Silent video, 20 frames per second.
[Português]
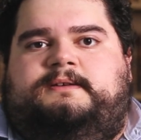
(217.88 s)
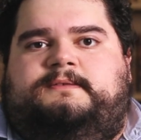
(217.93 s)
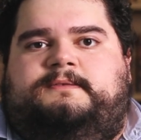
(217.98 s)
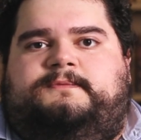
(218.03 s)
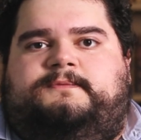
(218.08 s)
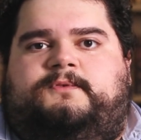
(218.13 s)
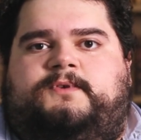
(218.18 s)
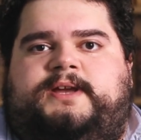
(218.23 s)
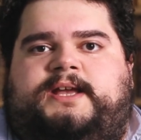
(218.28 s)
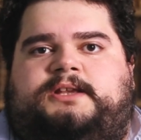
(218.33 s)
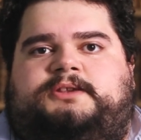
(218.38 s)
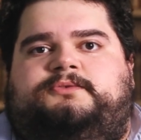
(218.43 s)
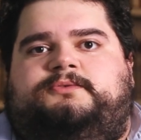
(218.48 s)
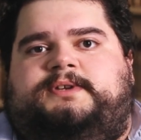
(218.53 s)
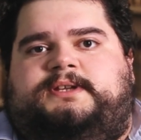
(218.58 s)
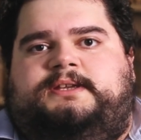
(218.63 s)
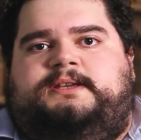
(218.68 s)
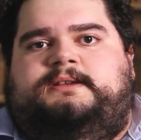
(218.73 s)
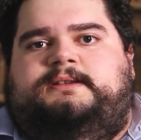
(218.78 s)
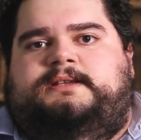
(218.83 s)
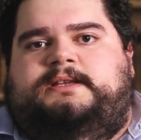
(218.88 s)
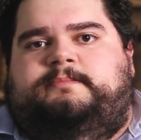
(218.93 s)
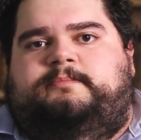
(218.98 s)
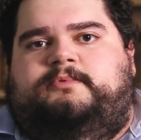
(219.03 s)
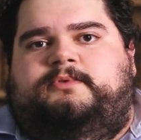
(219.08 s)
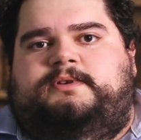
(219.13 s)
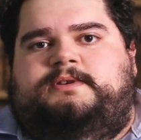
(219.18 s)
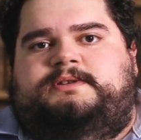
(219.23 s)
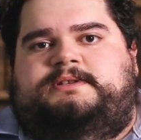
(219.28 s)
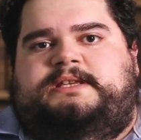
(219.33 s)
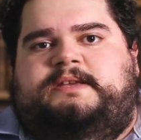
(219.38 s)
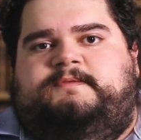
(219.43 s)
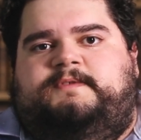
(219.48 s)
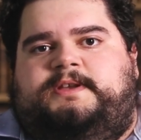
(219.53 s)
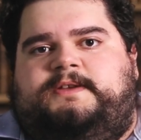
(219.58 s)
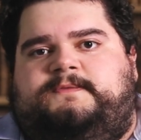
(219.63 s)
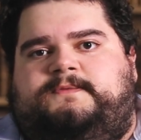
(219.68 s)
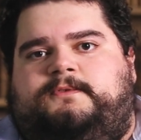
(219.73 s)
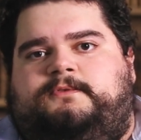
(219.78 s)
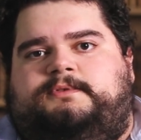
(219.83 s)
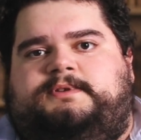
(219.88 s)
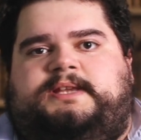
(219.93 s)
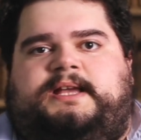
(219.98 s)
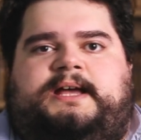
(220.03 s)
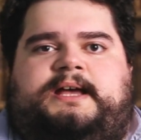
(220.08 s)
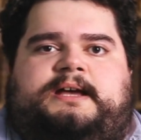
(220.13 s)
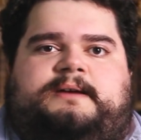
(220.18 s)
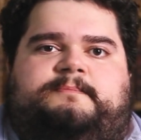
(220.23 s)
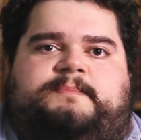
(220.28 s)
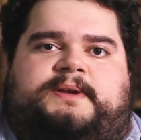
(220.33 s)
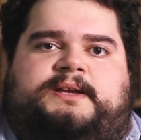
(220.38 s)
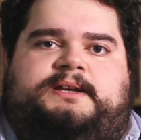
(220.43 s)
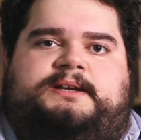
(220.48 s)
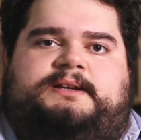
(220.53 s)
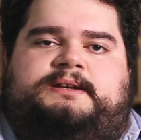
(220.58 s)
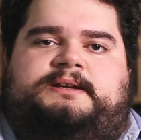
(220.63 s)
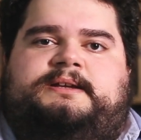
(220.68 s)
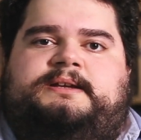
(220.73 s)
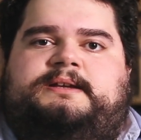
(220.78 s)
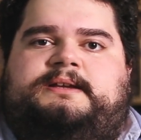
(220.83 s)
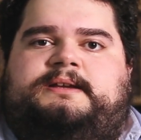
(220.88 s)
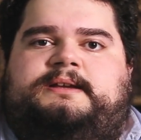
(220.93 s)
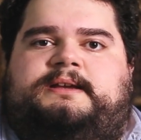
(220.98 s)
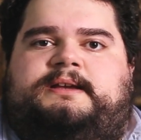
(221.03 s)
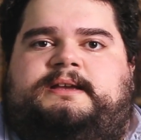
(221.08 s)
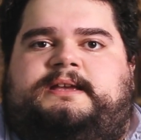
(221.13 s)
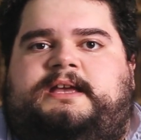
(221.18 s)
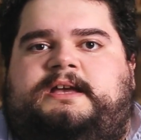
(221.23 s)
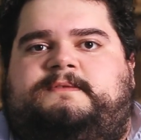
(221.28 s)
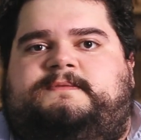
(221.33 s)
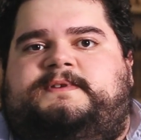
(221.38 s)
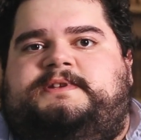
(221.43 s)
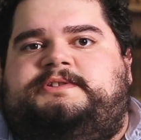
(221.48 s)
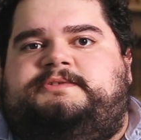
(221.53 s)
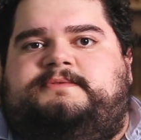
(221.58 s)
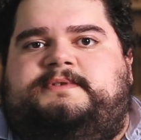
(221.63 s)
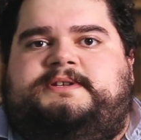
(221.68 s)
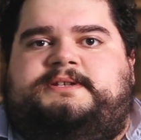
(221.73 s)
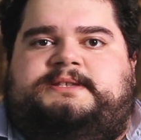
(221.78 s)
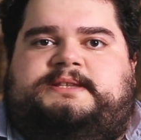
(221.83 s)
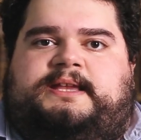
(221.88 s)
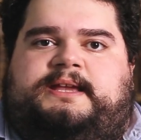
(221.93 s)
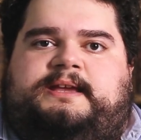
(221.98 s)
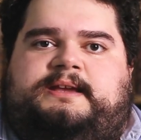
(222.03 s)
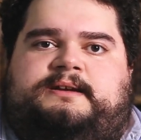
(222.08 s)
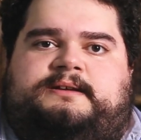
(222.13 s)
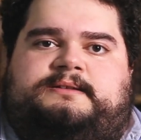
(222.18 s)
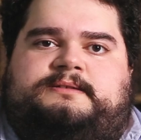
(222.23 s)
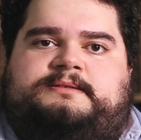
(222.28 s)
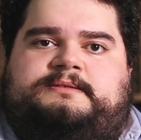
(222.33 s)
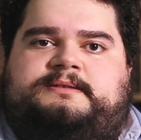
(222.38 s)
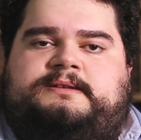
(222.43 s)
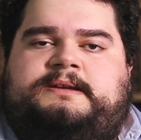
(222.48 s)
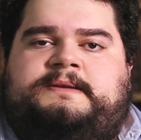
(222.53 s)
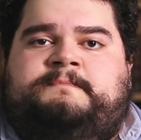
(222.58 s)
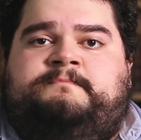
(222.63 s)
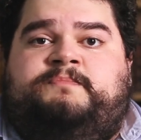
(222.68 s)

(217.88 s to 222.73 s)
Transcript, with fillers: foi a Turim, depois teve que voltar para reaver suas terras,